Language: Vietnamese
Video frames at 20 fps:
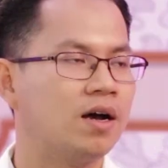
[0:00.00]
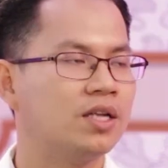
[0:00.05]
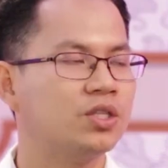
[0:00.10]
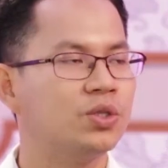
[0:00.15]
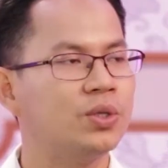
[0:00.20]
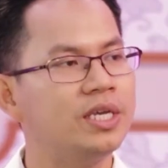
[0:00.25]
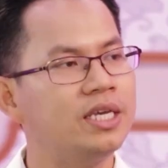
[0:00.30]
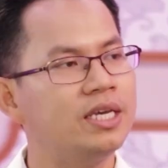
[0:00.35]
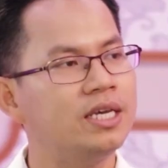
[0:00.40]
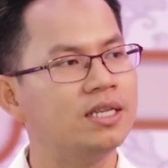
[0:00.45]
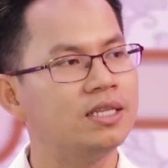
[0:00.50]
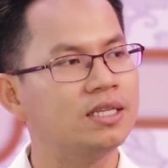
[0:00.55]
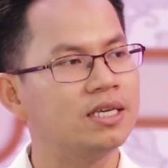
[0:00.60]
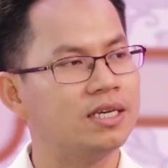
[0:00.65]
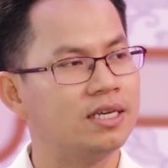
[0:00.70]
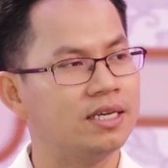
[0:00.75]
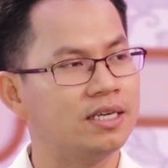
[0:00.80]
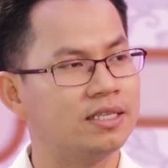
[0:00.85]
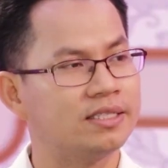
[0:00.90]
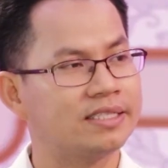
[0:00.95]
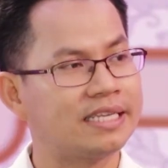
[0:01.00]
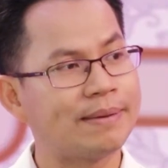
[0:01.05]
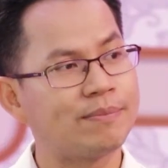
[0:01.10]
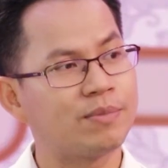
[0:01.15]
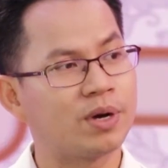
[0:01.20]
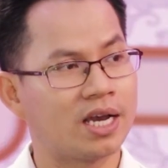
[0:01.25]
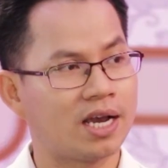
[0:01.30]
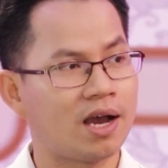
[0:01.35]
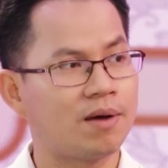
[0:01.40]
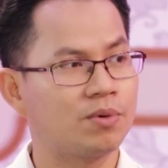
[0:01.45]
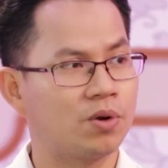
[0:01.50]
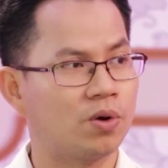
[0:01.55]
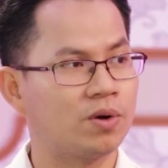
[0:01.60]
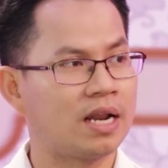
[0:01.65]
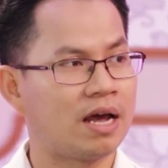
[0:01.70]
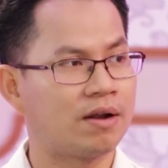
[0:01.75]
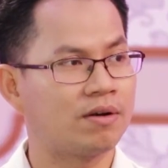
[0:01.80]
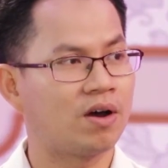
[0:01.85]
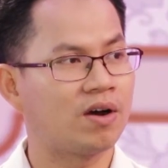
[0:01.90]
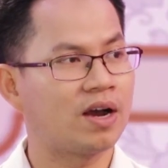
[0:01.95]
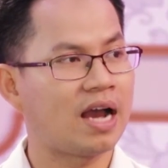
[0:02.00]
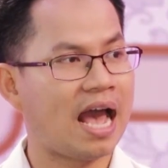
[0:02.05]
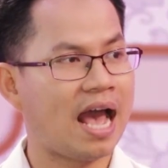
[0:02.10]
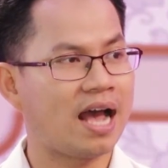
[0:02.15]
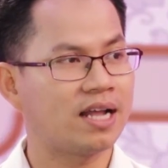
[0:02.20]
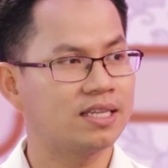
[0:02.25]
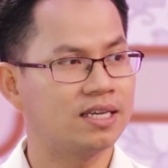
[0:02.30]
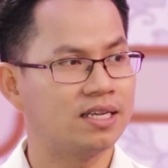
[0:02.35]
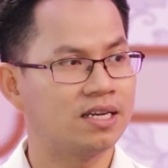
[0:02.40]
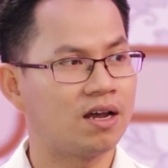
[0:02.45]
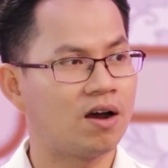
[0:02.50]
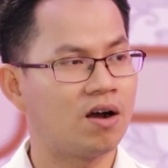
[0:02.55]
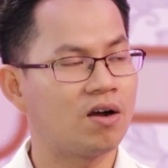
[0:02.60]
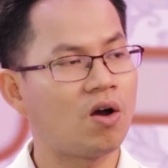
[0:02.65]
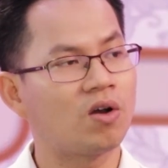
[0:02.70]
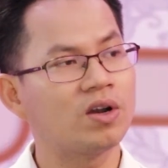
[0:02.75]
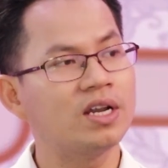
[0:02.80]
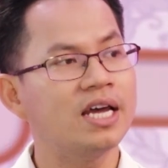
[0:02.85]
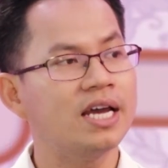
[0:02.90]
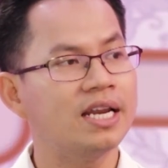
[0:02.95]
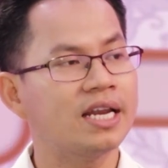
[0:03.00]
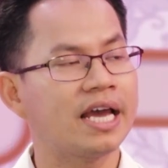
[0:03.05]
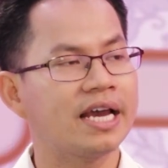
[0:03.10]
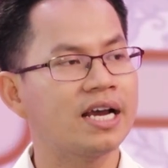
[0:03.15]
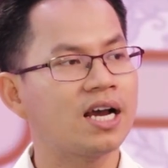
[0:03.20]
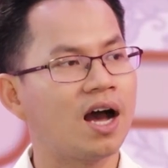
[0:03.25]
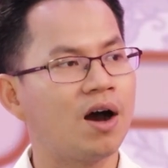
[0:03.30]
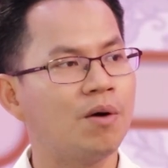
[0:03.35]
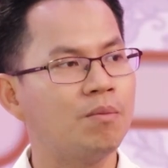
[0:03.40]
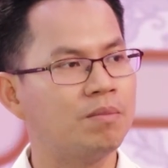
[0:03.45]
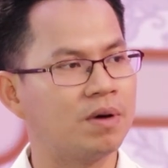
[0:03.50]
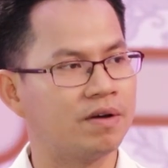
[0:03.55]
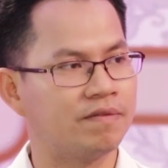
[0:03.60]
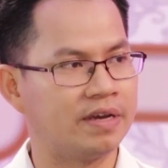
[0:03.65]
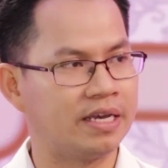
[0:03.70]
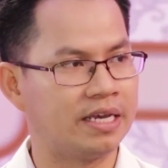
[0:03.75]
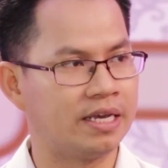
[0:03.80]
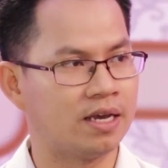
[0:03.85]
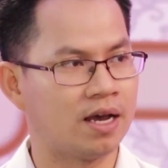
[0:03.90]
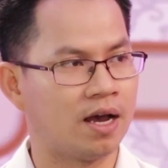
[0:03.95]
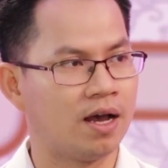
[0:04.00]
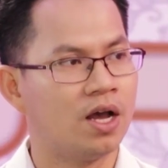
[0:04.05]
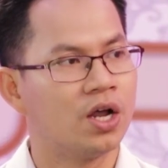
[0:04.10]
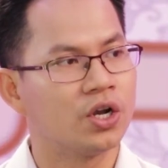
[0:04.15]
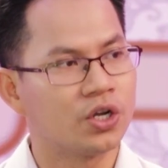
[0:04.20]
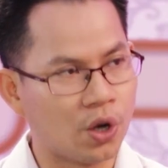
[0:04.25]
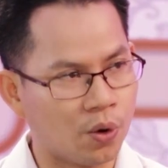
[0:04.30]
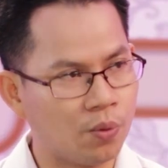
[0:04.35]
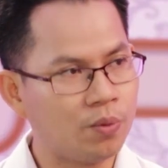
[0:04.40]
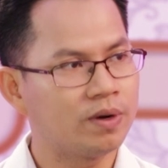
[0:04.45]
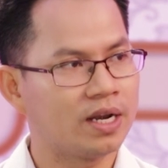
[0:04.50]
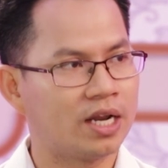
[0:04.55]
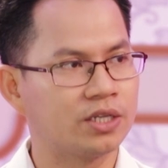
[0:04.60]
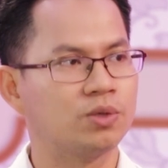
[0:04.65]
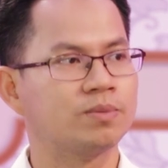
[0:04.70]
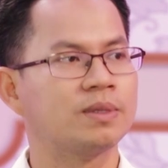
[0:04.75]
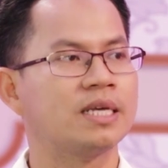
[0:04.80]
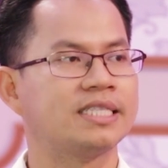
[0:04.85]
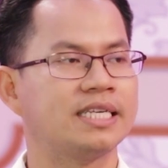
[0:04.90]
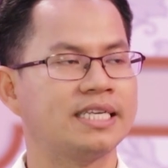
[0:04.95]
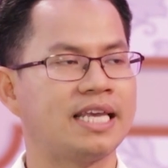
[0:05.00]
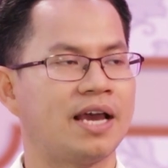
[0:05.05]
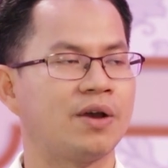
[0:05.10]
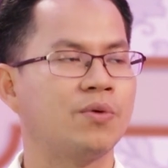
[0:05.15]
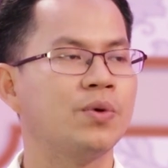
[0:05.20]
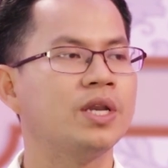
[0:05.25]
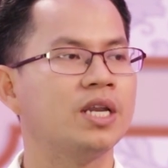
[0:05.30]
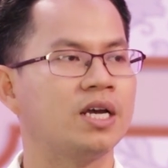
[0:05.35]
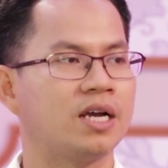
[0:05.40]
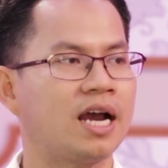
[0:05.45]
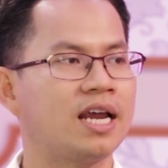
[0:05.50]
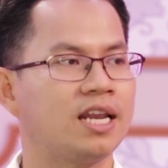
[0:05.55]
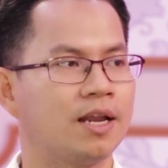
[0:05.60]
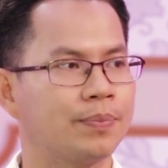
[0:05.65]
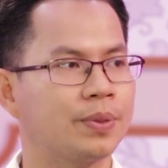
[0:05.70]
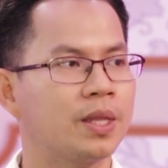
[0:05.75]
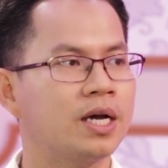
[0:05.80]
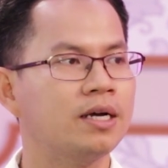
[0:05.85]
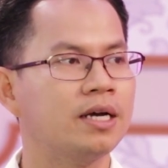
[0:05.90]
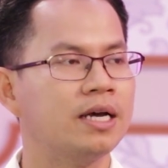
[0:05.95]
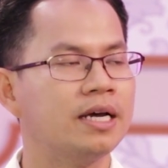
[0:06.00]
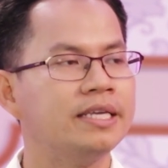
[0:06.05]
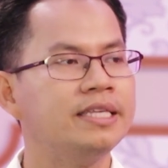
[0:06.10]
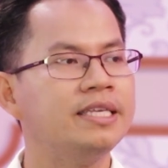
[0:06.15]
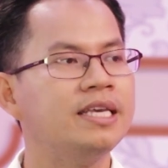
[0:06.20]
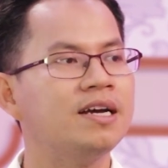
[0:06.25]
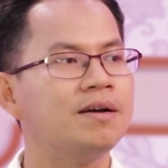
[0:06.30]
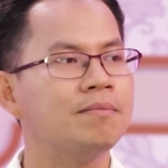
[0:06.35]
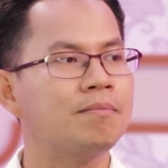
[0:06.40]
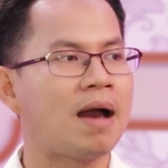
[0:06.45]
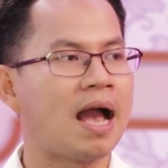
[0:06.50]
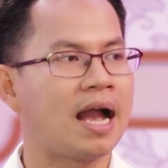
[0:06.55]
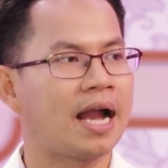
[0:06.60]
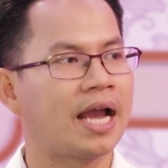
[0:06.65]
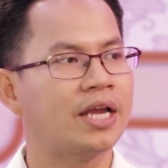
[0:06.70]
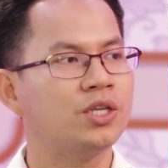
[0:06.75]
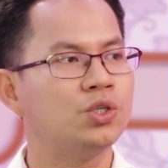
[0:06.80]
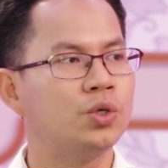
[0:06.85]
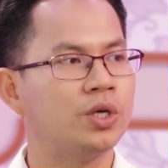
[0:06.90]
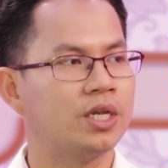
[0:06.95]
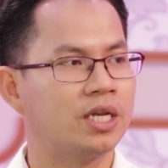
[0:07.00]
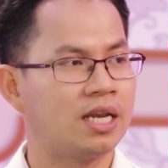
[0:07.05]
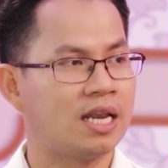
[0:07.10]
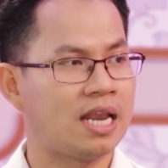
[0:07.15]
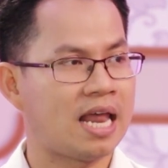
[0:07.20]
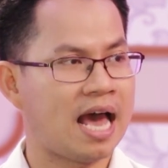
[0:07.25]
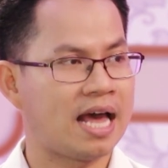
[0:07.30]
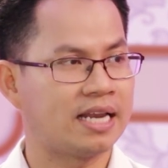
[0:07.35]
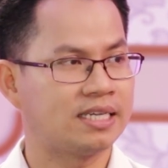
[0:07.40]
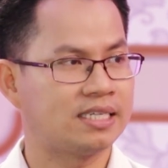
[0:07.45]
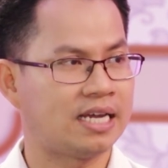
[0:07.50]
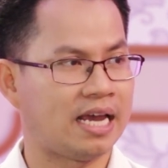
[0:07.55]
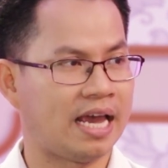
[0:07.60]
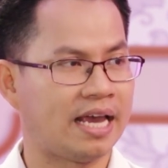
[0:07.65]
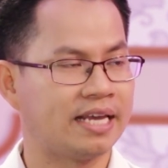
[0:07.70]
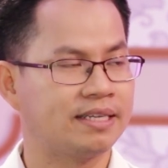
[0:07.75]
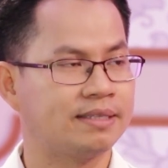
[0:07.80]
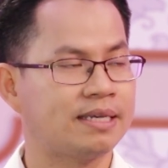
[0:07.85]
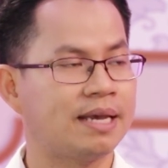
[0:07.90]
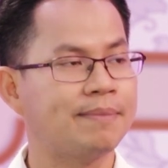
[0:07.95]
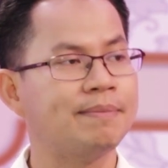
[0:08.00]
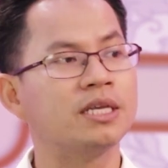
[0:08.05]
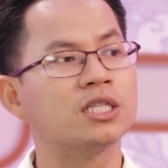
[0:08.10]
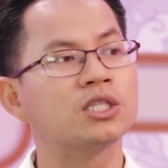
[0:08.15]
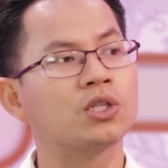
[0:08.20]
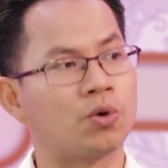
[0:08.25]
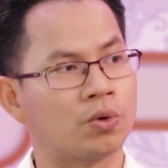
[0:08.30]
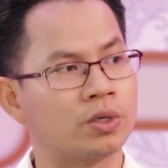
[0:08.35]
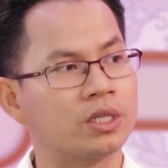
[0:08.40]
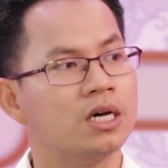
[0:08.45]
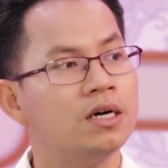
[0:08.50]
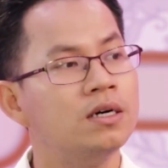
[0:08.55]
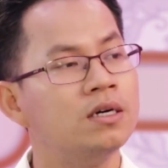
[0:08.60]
À, tuy nhiên thì xét một cái góc độ nào đó khác thì nó có nên hay không, bởi vì đúng là chúng ta sẽ giải quyết được ngay lập tức, nhưng mà cái chuyện là trẻ sẽ bị tổn